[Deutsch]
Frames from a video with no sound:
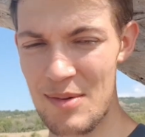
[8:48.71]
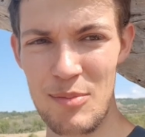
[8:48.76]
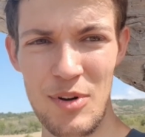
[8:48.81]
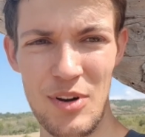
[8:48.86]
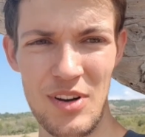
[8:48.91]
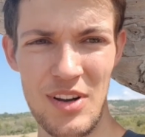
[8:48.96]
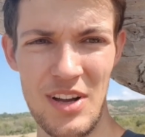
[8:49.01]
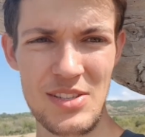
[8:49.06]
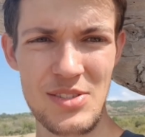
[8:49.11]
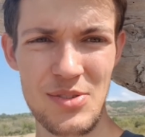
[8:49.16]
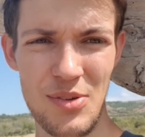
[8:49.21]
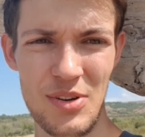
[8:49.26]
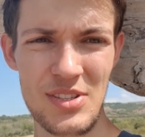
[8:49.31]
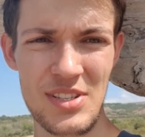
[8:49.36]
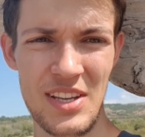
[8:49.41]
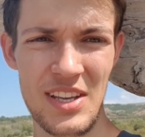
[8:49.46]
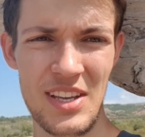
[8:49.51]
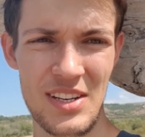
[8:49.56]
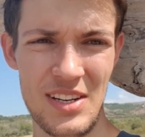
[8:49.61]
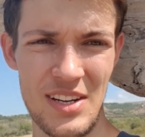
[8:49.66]
also
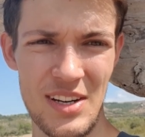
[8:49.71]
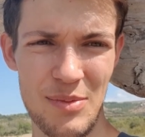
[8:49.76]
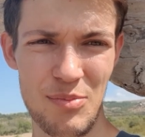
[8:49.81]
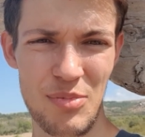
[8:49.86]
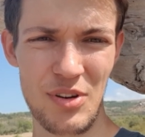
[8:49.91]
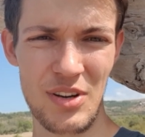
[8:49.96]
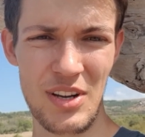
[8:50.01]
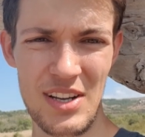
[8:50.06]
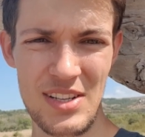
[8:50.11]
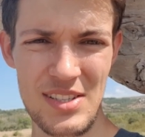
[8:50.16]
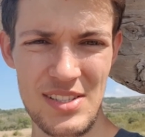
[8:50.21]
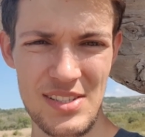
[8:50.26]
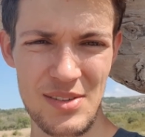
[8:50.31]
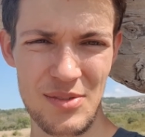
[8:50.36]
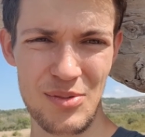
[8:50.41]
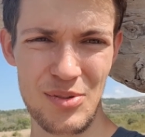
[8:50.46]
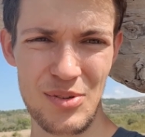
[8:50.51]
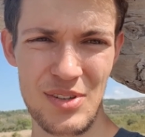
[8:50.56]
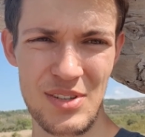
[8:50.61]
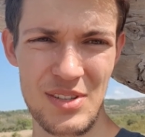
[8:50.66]
heute gehe ich nach Burgas
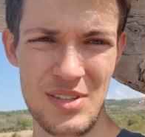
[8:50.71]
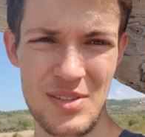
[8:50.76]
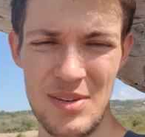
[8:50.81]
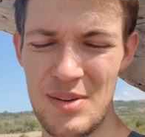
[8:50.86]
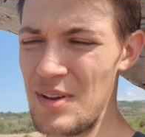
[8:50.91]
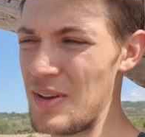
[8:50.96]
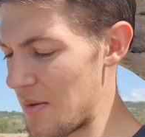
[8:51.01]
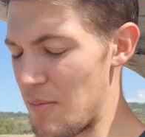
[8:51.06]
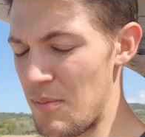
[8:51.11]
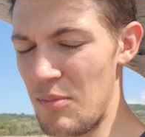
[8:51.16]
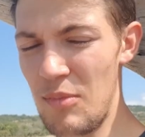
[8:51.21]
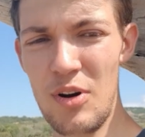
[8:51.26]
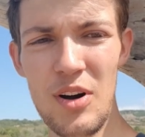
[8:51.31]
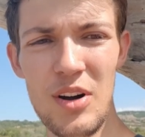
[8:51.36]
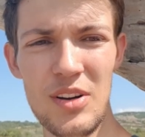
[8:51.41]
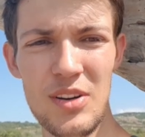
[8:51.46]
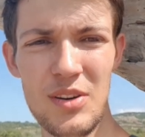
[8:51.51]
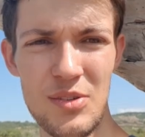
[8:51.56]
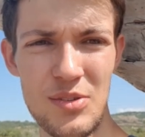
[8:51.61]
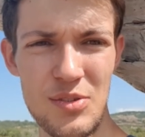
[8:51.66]
und
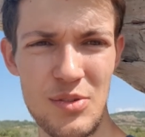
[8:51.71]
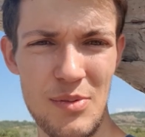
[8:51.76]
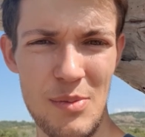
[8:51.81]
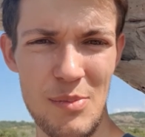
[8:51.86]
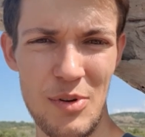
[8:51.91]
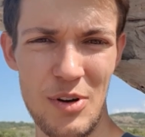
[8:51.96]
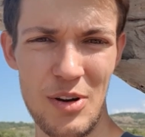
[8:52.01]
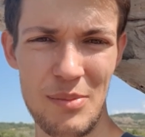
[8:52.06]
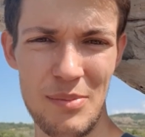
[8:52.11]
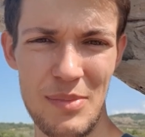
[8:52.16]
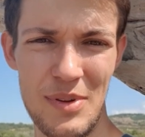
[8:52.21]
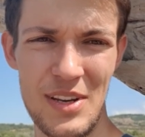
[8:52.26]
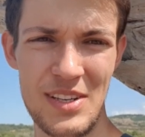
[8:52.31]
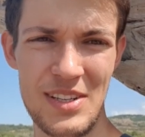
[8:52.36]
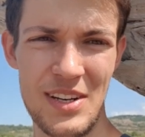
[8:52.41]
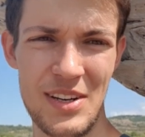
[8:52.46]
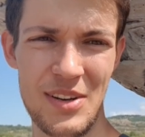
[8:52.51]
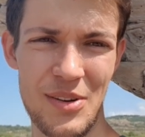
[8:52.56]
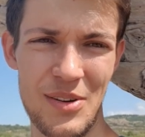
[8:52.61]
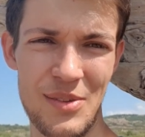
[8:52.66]
morgen und übermorgen bin ich
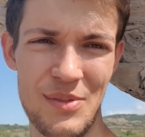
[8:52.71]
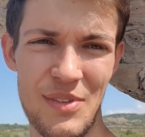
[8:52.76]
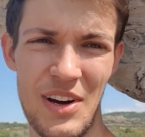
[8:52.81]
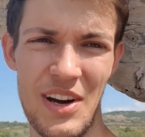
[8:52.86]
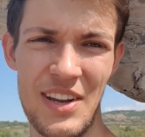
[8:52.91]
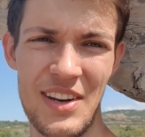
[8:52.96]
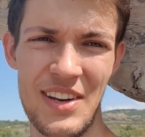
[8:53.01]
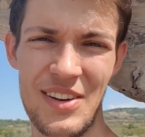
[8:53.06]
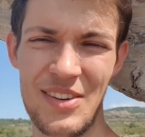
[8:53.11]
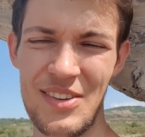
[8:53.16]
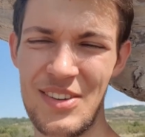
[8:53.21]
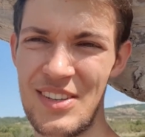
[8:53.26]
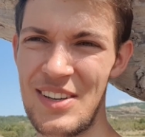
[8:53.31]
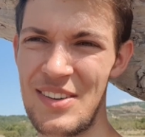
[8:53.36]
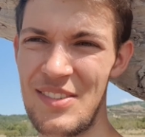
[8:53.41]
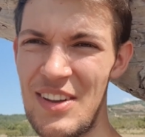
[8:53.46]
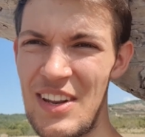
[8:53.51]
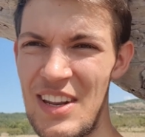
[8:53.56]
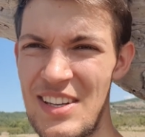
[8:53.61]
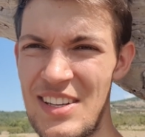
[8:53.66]
dann noch in Warna und
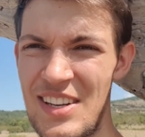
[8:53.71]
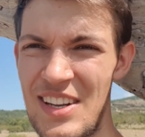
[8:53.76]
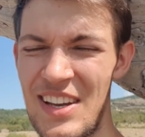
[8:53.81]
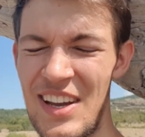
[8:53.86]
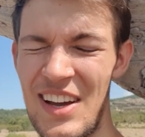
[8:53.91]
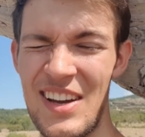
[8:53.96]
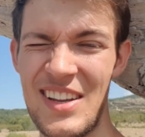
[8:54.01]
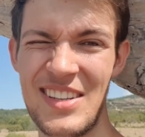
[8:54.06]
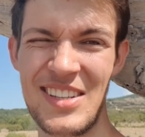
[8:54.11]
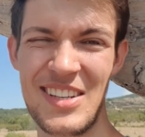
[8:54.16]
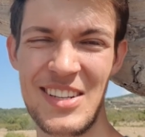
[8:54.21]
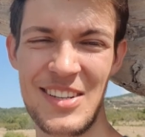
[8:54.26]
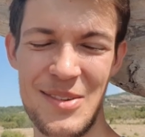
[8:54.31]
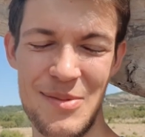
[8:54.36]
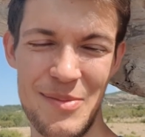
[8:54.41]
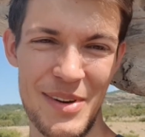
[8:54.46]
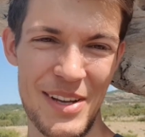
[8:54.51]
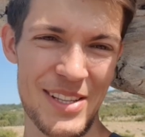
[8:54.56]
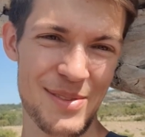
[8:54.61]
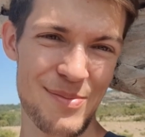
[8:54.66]
da werde ich dann garantiert
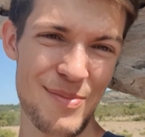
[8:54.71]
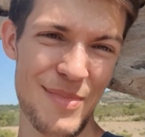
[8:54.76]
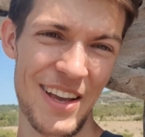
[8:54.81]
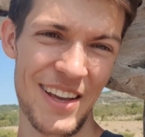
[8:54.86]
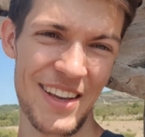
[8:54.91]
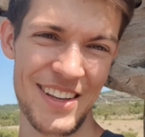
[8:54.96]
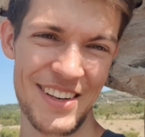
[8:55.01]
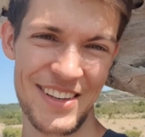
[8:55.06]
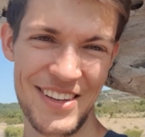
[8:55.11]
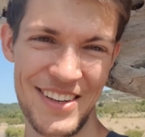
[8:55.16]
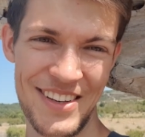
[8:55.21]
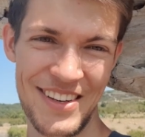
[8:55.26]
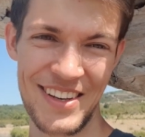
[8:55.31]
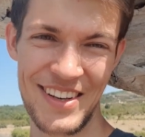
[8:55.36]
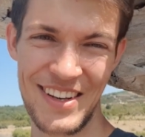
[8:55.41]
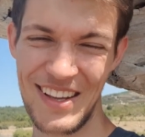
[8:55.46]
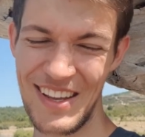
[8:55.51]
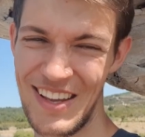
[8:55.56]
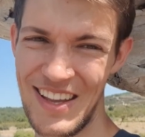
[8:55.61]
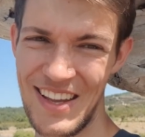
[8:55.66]
nochmal ins Meer gehen können.
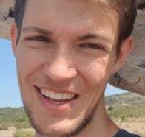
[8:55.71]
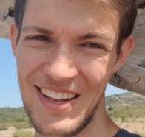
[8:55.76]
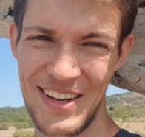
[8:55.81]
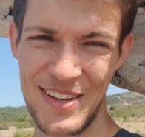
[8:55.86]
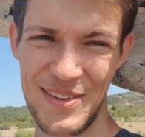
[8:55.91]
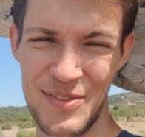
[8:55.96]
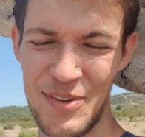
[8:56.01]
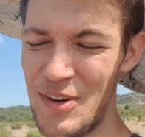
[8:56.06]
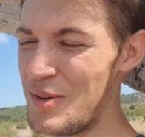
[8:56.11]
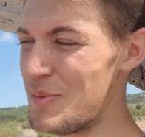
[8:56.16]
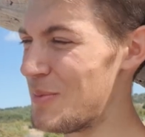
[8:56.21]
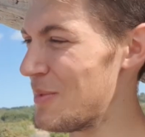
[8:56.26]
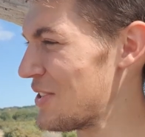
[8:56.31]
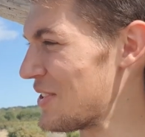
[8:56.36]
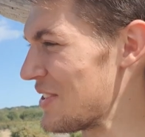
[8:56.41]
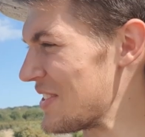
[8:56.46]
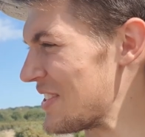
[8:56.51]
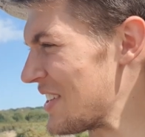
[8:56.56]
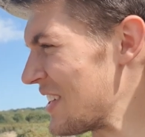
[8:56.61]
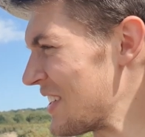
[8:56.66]
Da freue ich mich
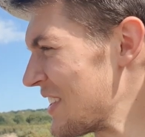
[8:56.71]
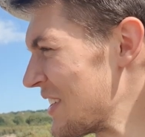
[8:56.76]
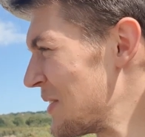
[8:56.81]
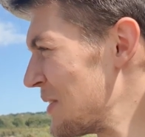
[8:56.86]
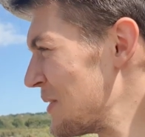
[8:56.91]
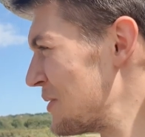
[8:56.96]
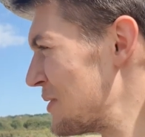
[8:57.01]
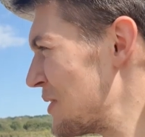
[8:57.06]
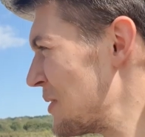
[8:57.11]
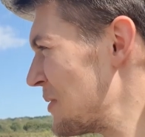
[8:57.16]
schon sehr drauf.